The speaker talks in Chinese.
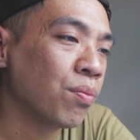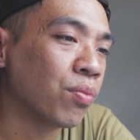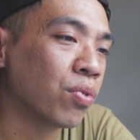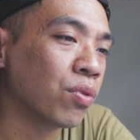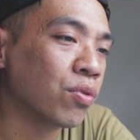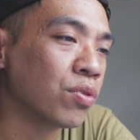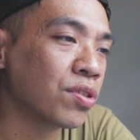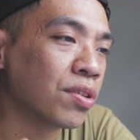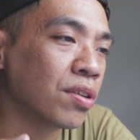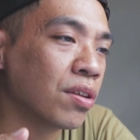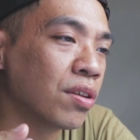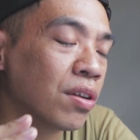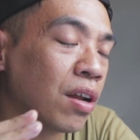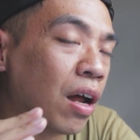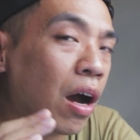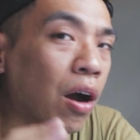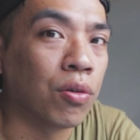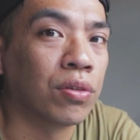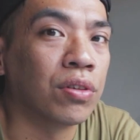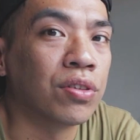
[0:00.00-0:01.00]
不论是
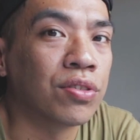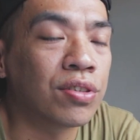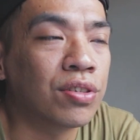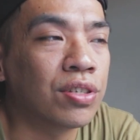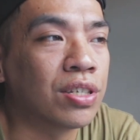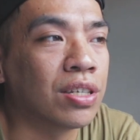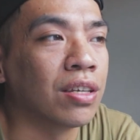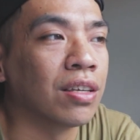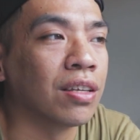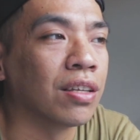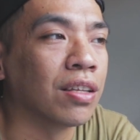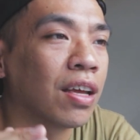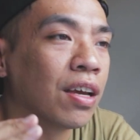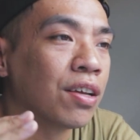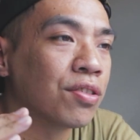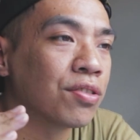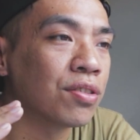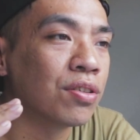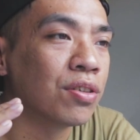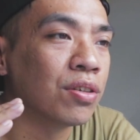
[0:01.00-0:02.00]
好的事情
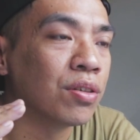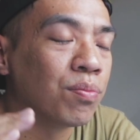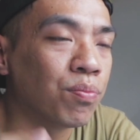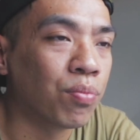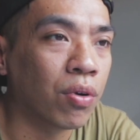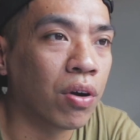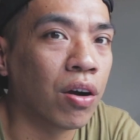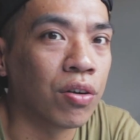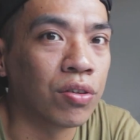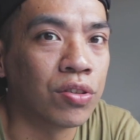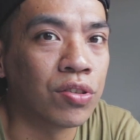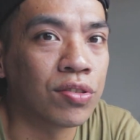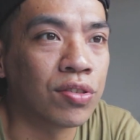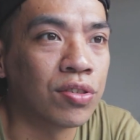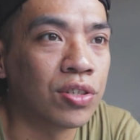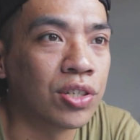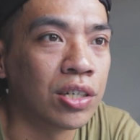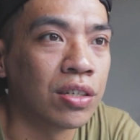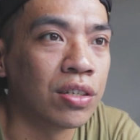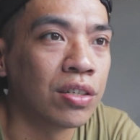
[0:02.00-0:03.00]
还是不好的
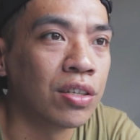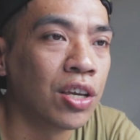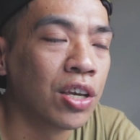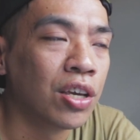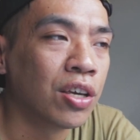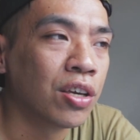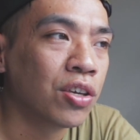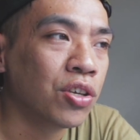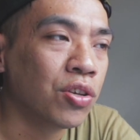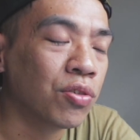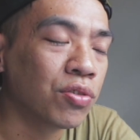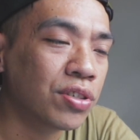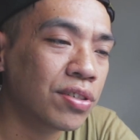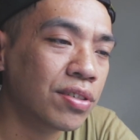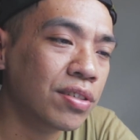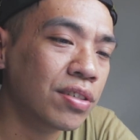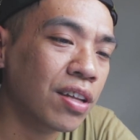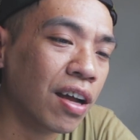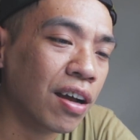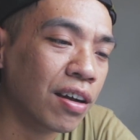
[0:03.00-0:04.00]
事情。尤其
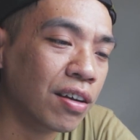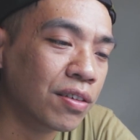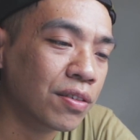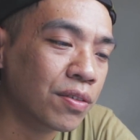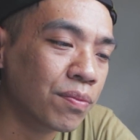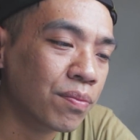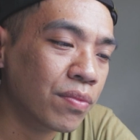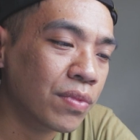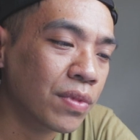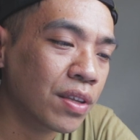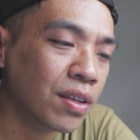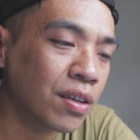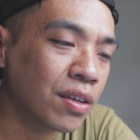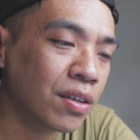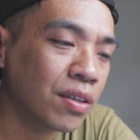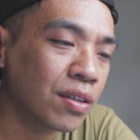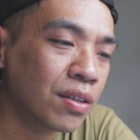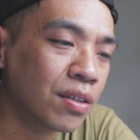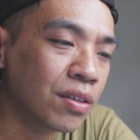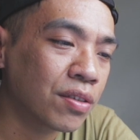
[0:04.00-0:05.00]
是当
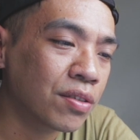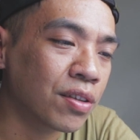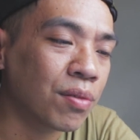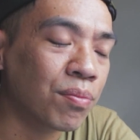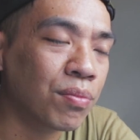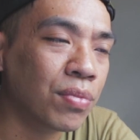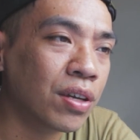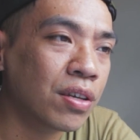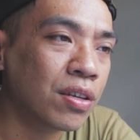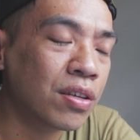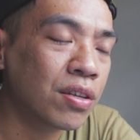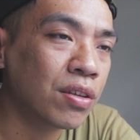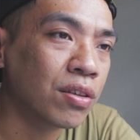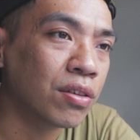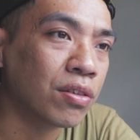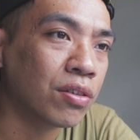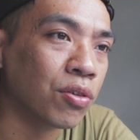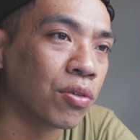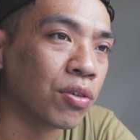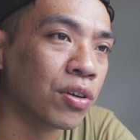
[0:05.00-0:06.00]
身边
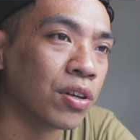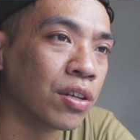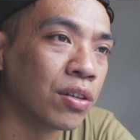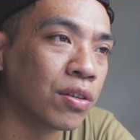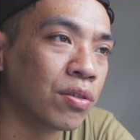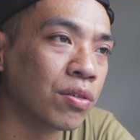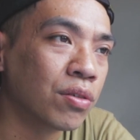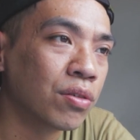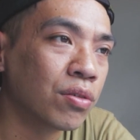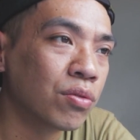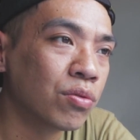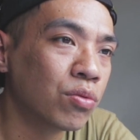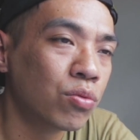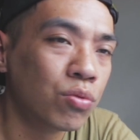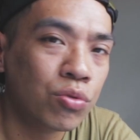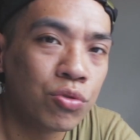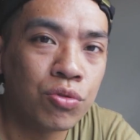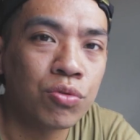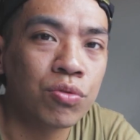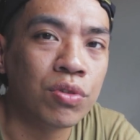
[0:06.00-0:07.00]
有人
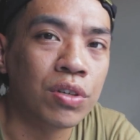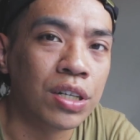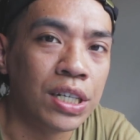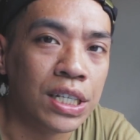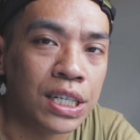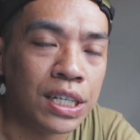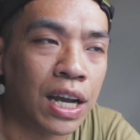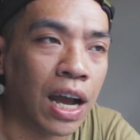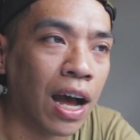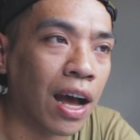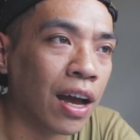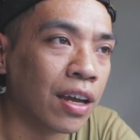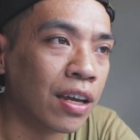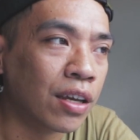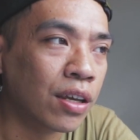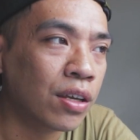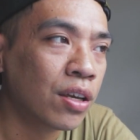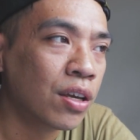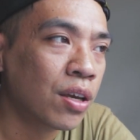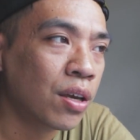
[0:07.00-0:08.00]
陆续的离
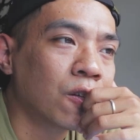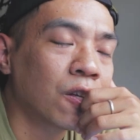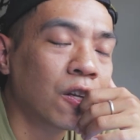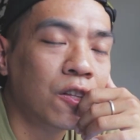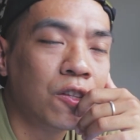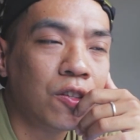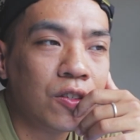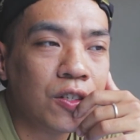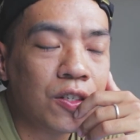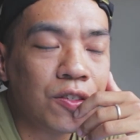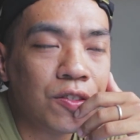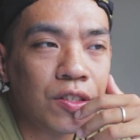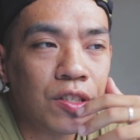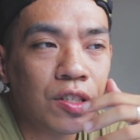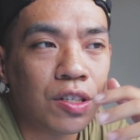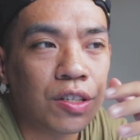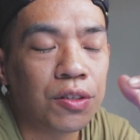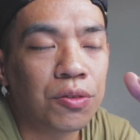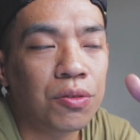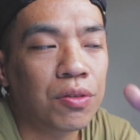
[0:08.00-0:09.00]
开，那这些事
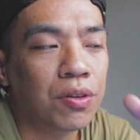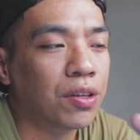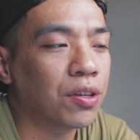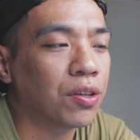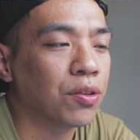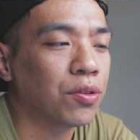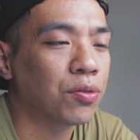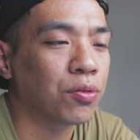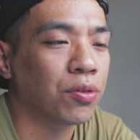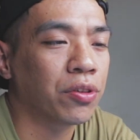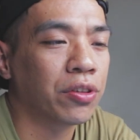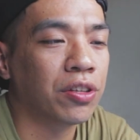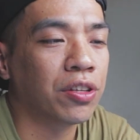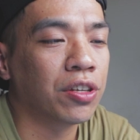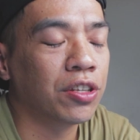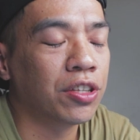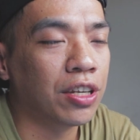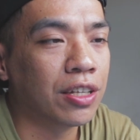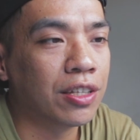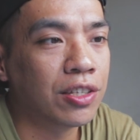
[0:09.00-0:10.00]
情会随着你
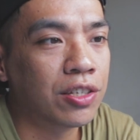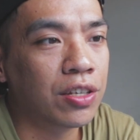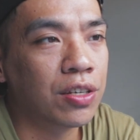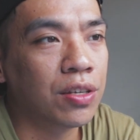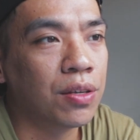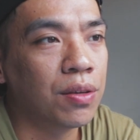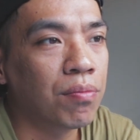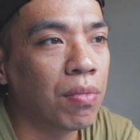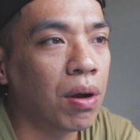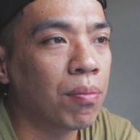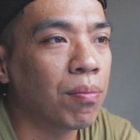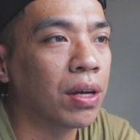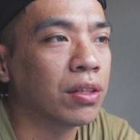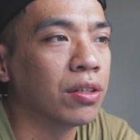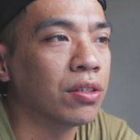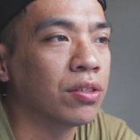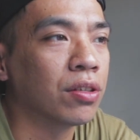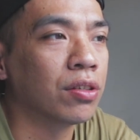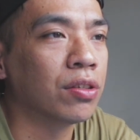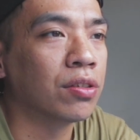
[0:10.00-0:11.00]
的年纪慢慢
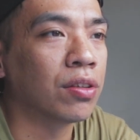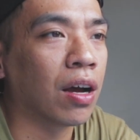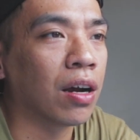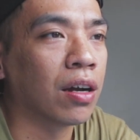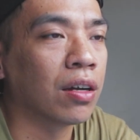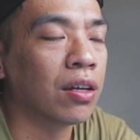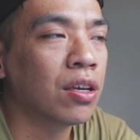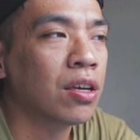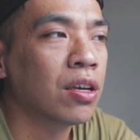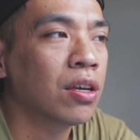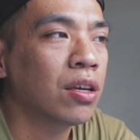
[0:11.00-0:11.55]
的增长。